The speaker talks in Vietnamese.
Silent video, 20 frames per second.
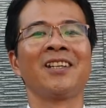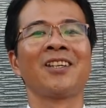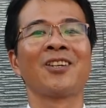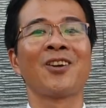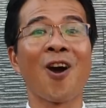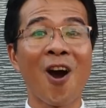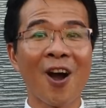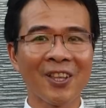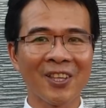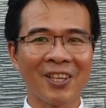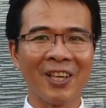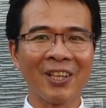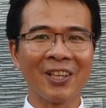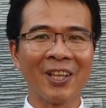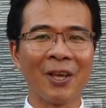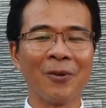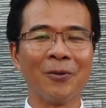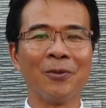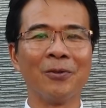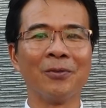có chỉ
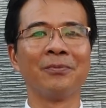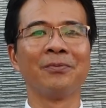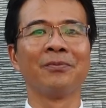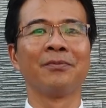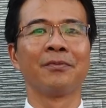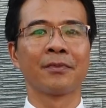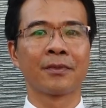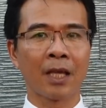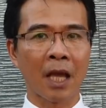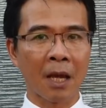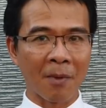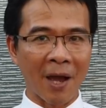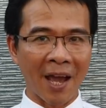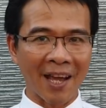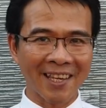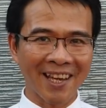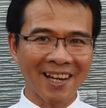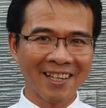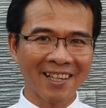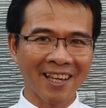tiêu. Các bạn
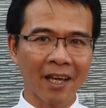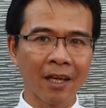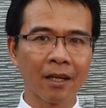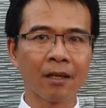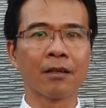nhớ nhé,